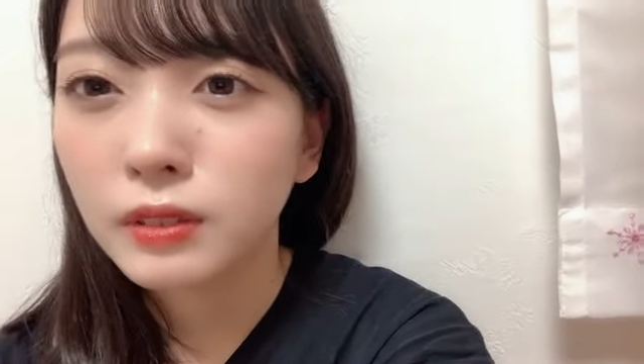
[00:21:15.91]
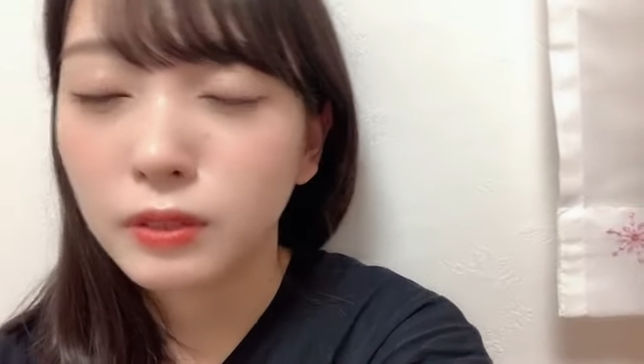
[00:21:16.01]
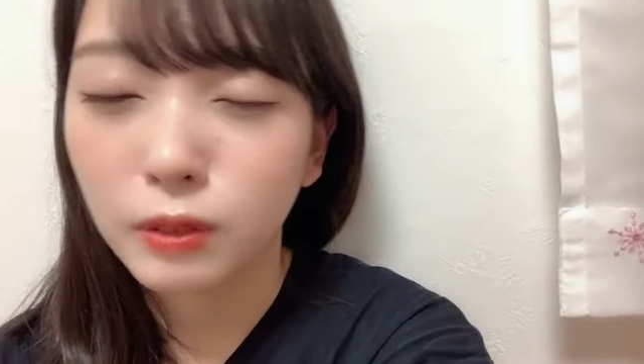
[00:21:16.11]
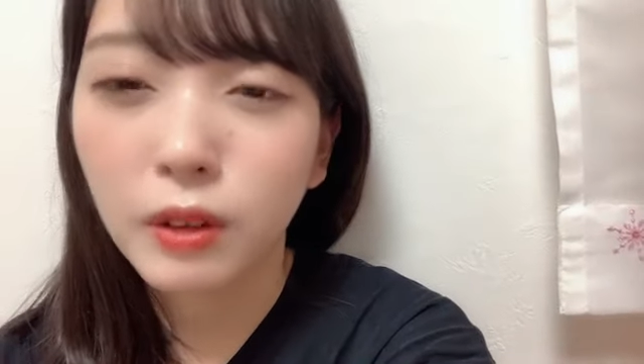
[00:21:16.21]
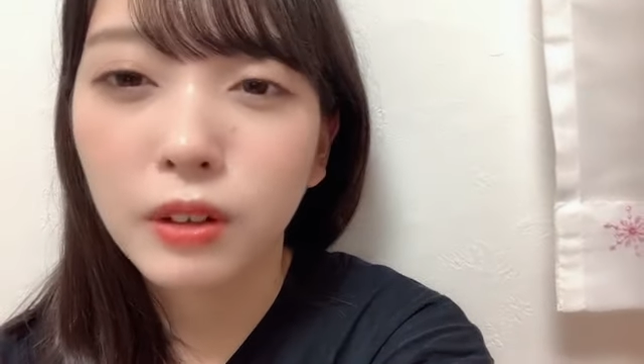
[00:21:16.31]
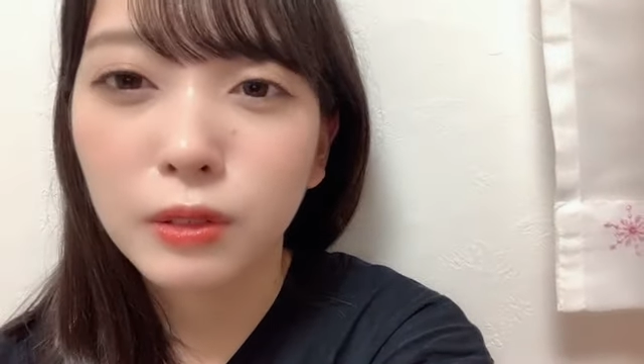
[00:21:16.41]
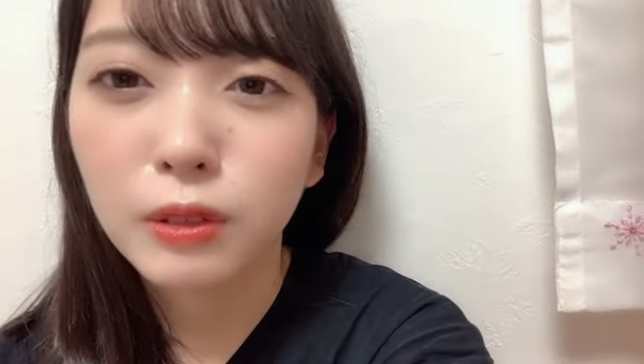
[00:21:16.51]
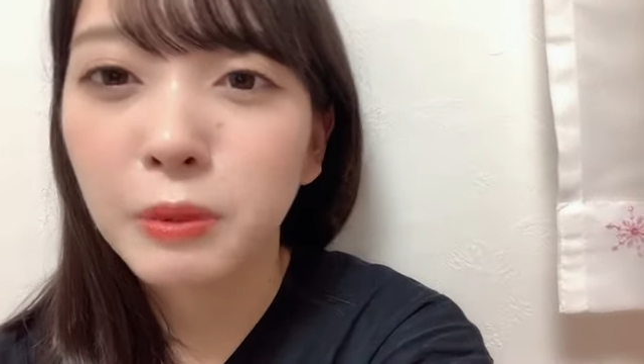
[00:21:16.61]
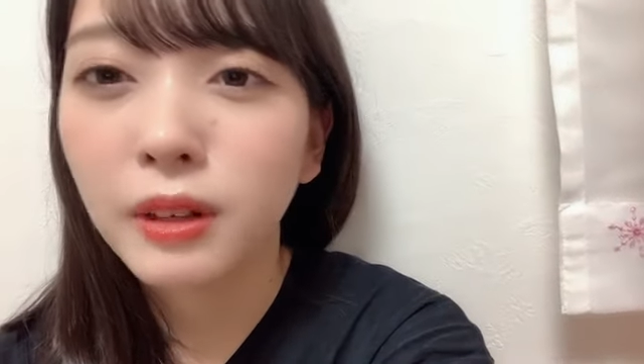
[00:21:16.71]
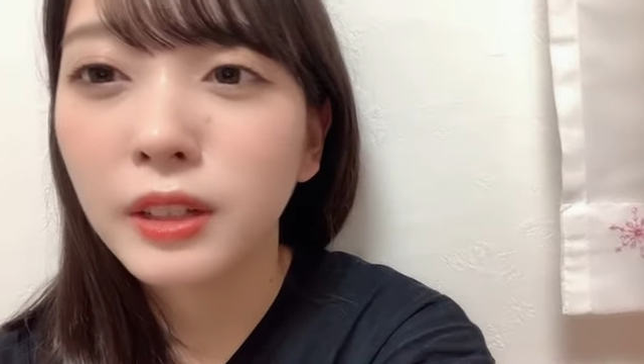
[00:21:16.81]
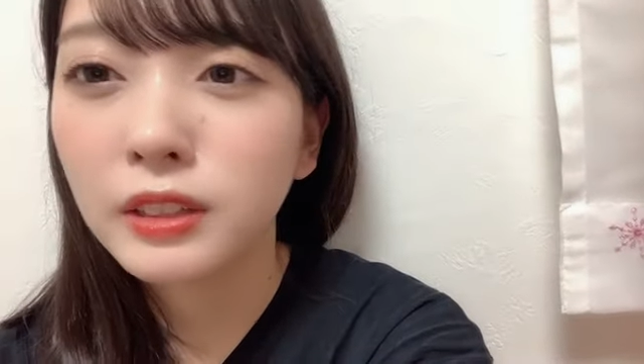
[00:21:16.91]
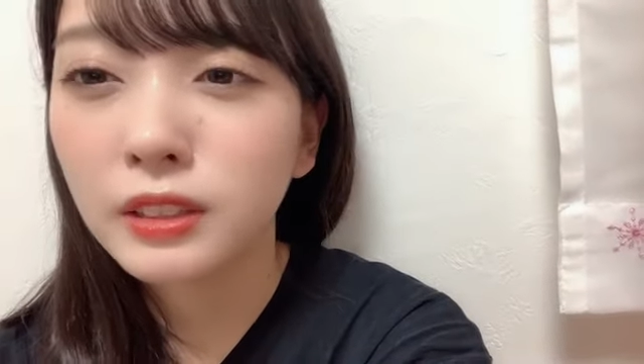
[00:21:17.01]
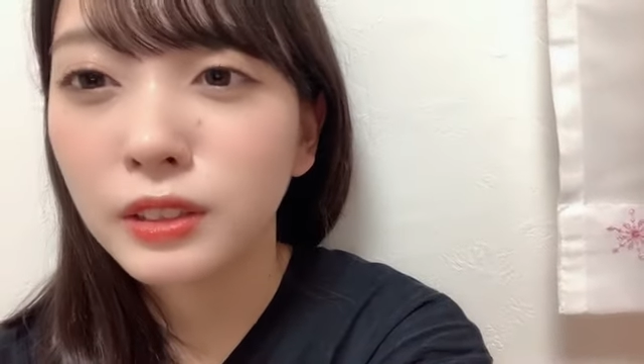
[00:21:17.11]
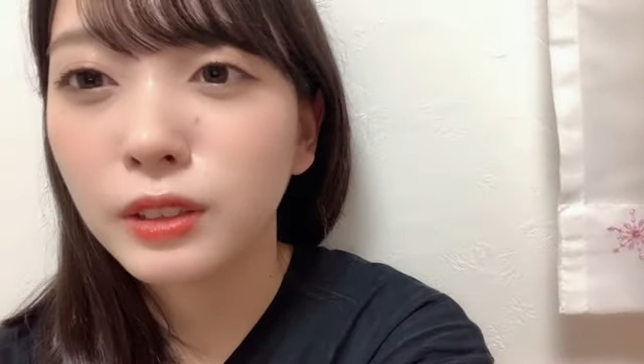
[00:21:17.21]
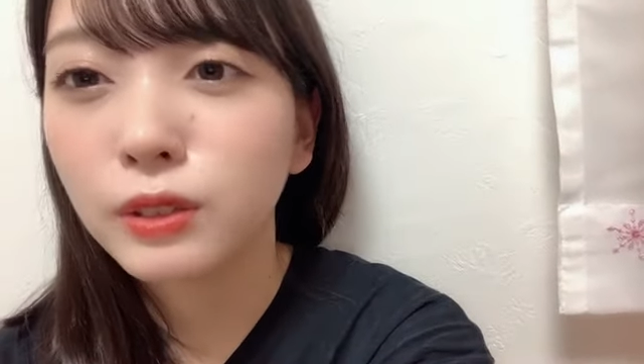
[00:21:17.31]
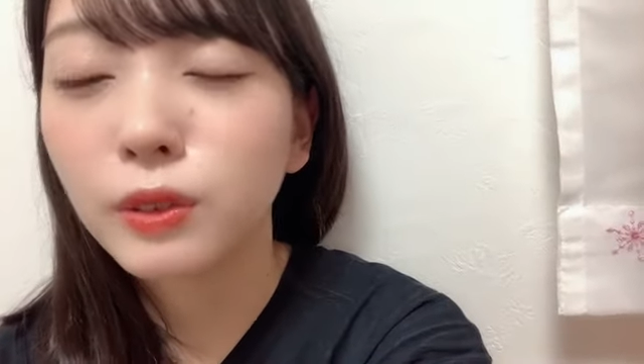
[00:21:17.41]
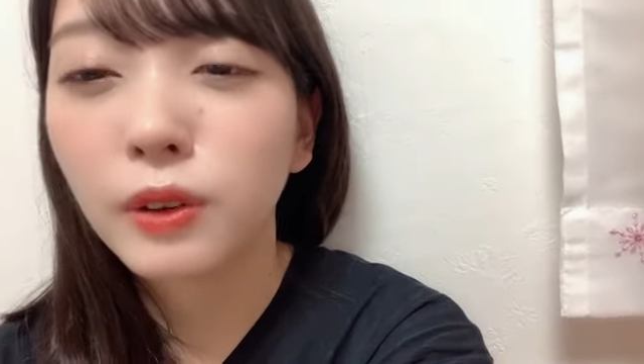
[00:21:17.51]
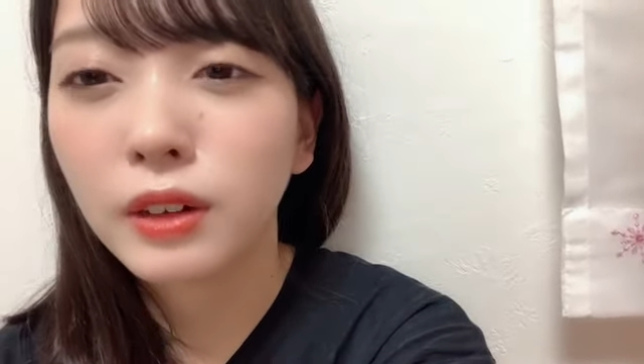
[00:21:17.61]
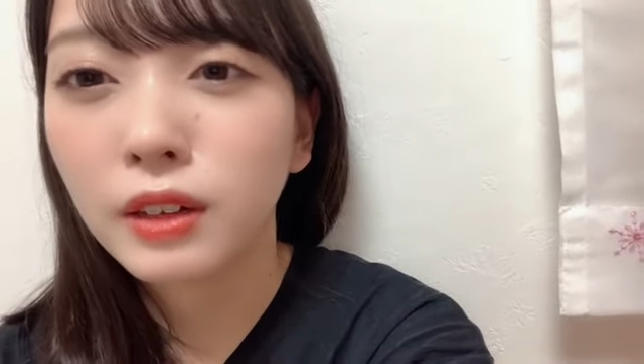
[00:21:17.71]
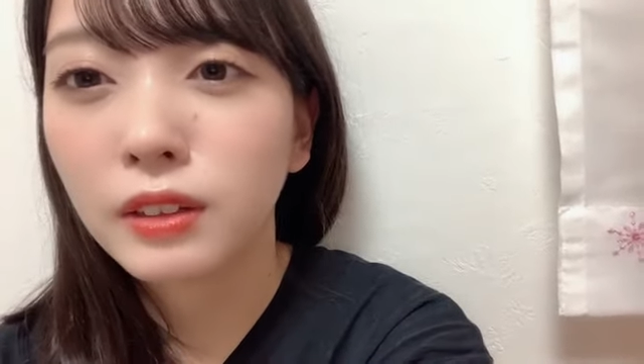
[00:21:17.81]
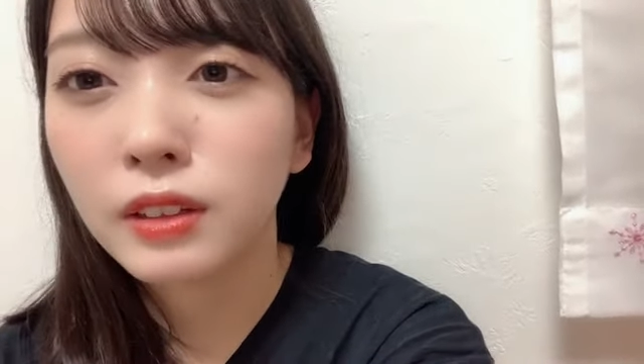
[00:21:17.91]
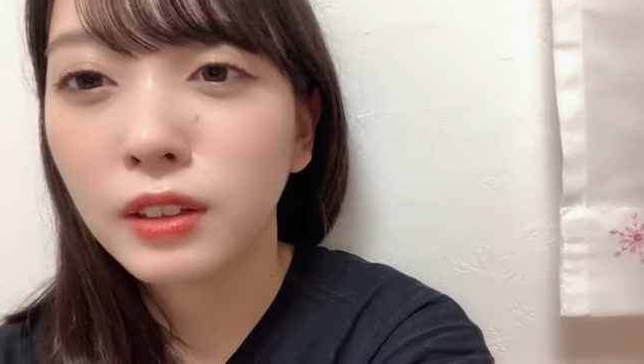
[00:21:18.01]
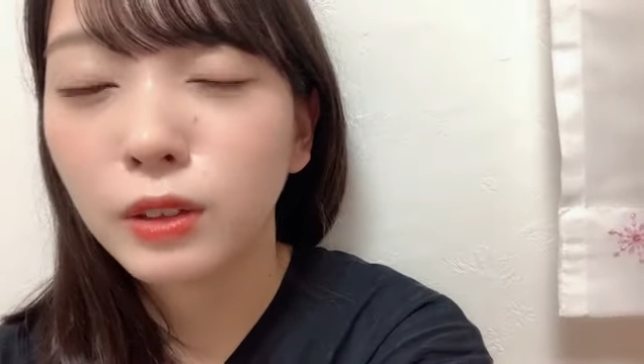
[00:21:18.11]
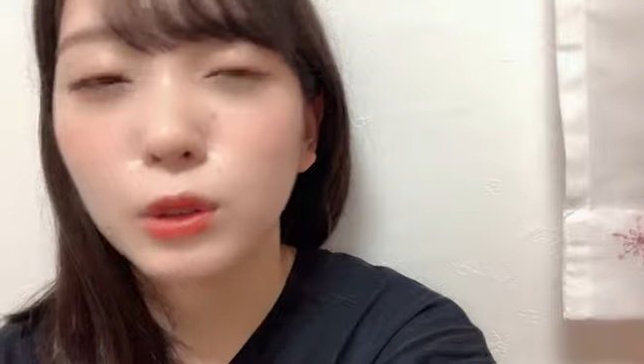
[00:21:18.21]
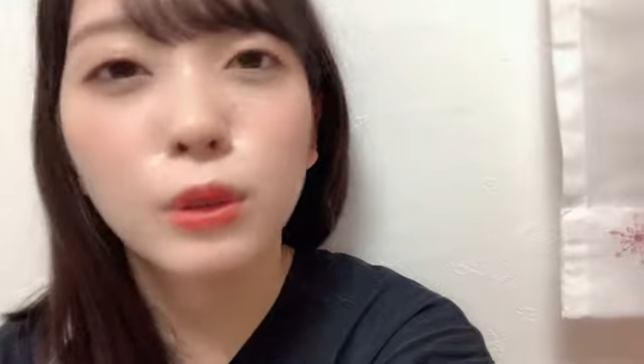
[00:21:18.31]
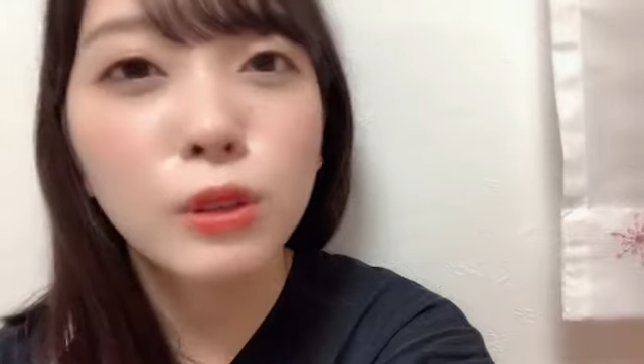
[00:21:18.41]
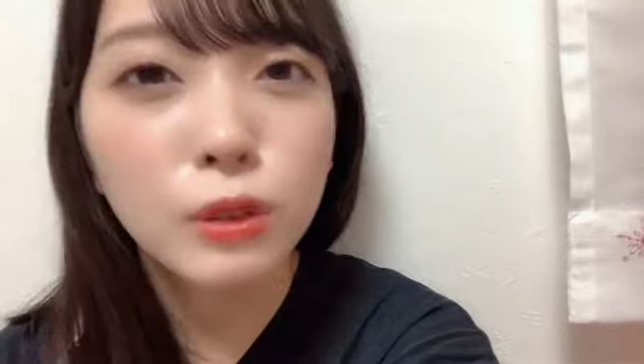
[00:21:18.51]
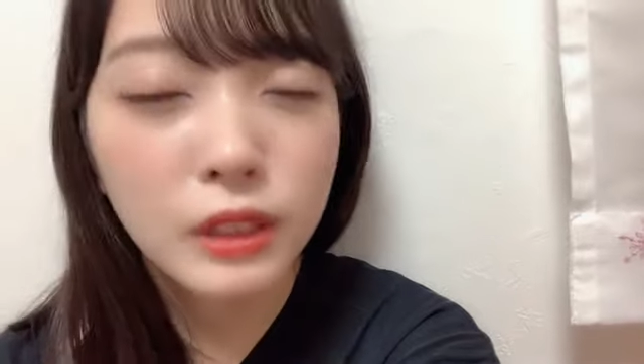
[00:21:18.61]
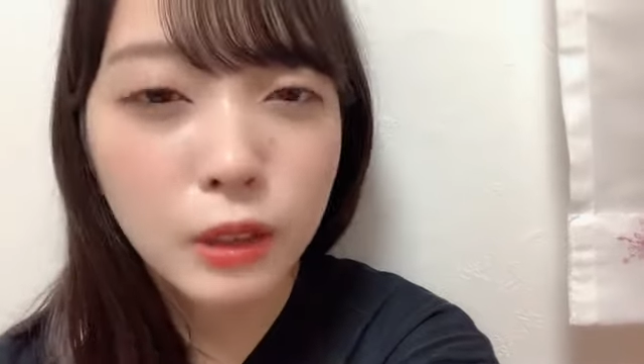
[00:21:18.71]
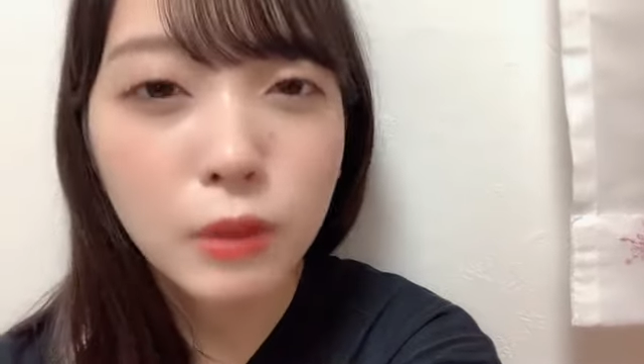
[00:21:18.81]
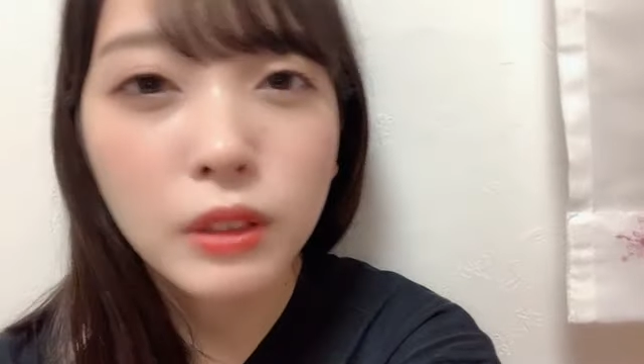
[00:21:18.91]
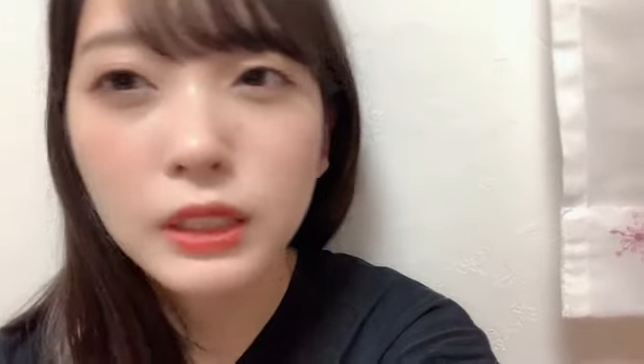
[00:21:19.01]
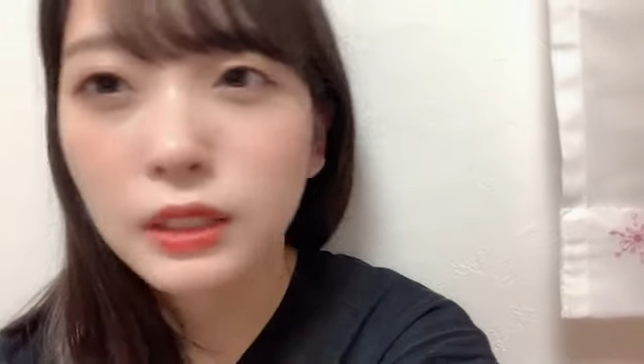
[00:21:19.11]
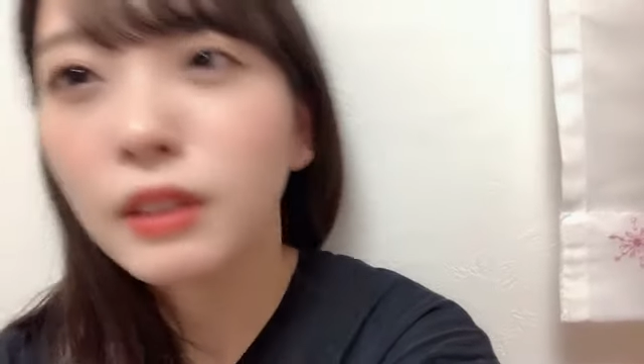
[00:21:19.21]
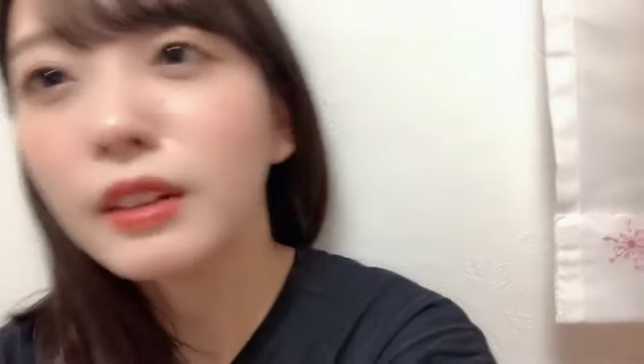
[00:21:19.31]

なんかわかんない今配信にいるかわかんないけどそういう意図でした